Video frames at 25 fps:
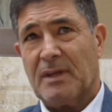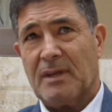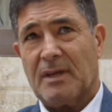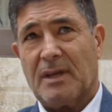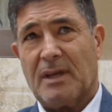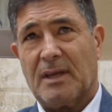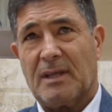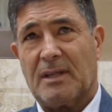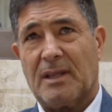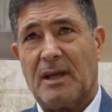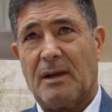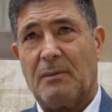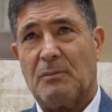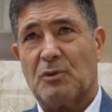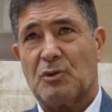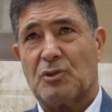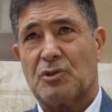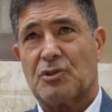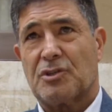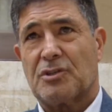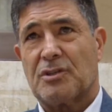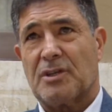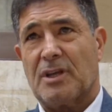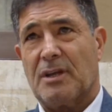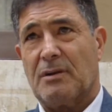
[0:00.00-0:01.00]

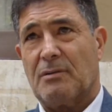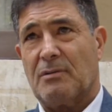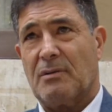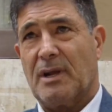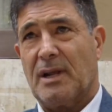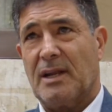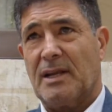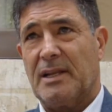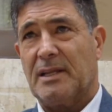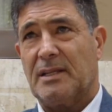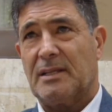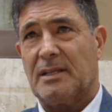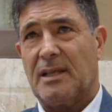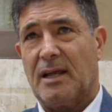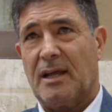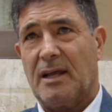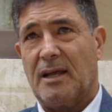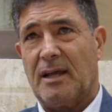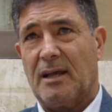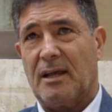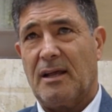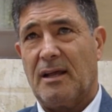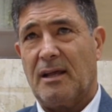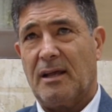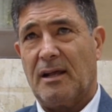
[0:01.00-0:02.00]
Estamos en una
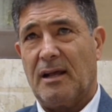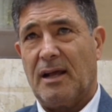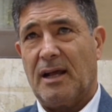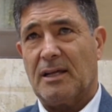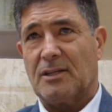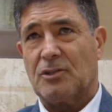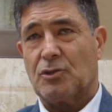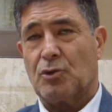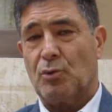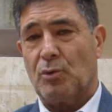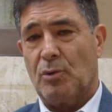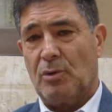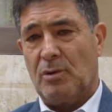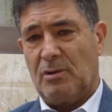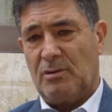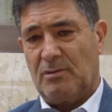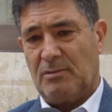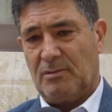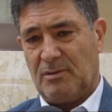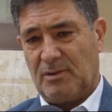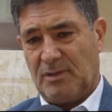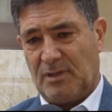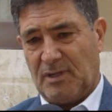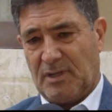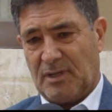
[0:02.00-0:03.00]
lista azul
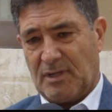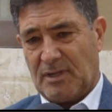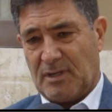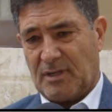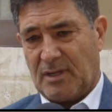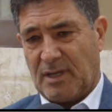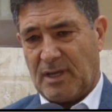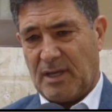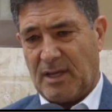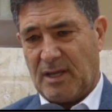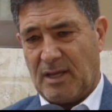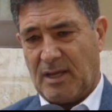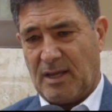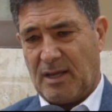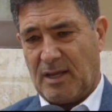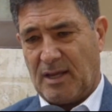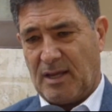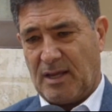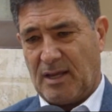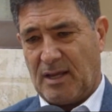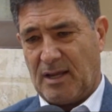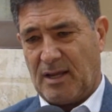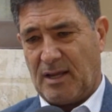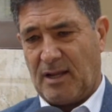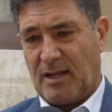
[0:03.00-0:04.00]

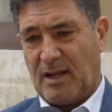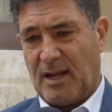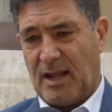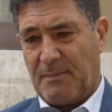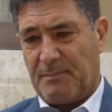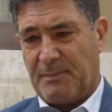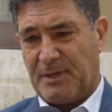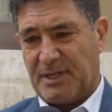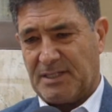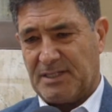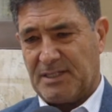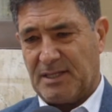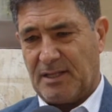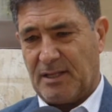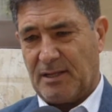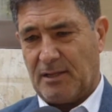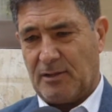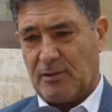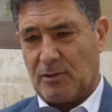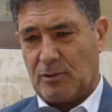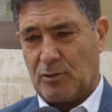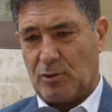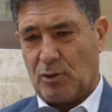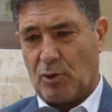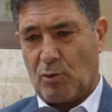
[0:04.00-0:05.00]
que la preside
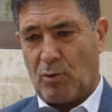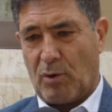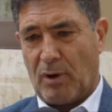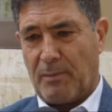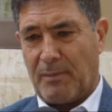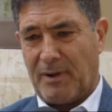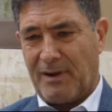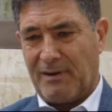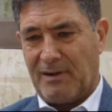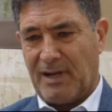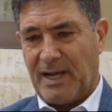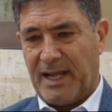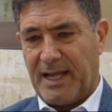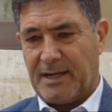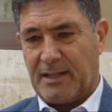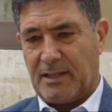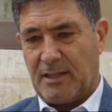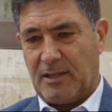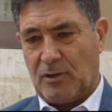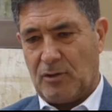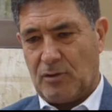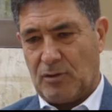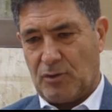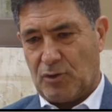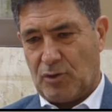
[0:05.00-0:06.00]
el doctor Juan Manuel
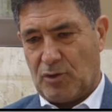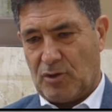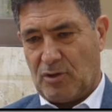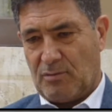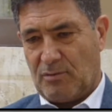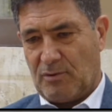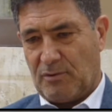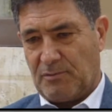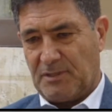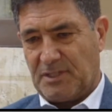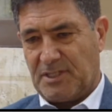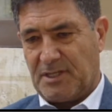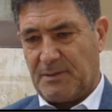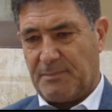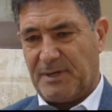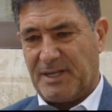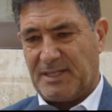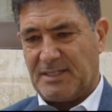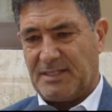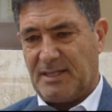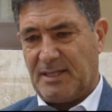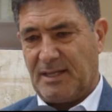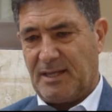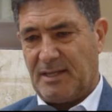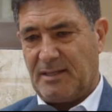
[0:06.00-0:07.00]
Ártico, yo como
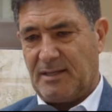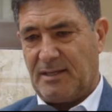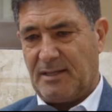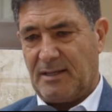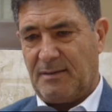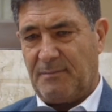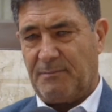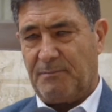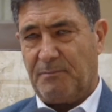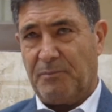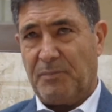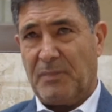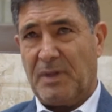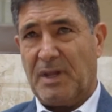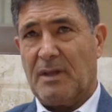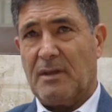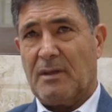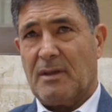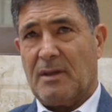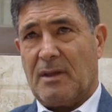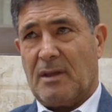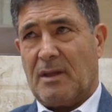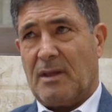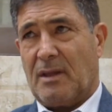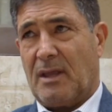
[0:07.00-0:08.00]
vicepresidente,
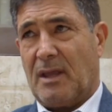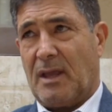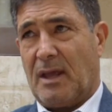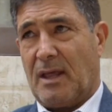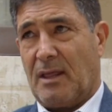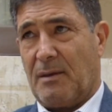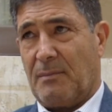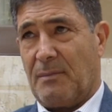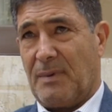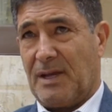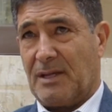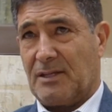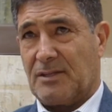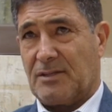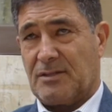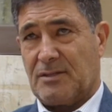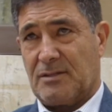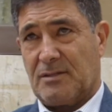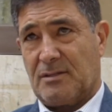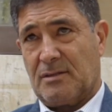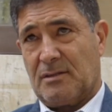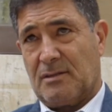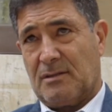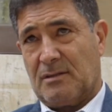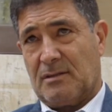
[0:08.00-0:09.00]
y
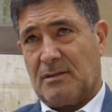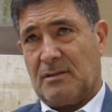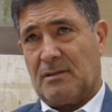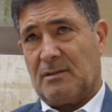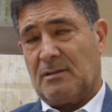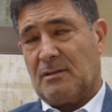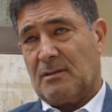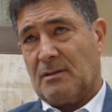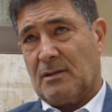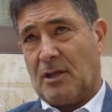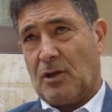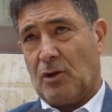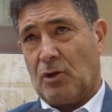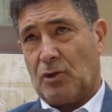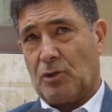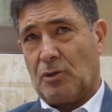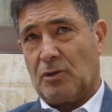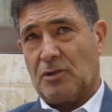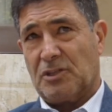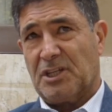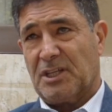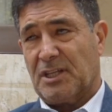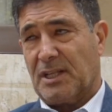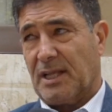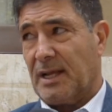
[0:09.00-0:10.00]
además de
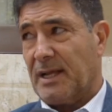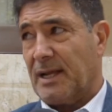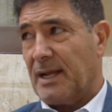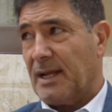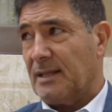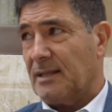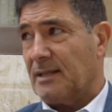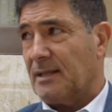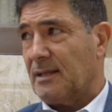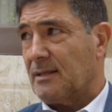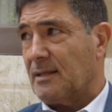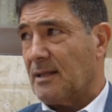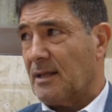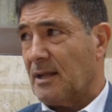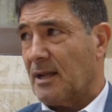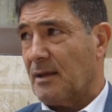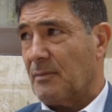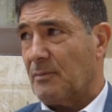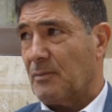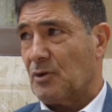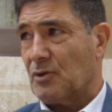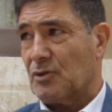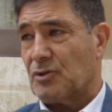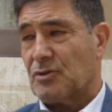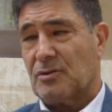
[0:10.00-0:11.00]
otros integrantes
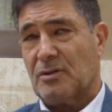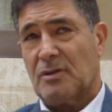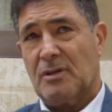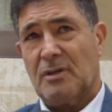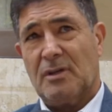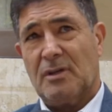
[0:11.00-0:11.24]
tenemos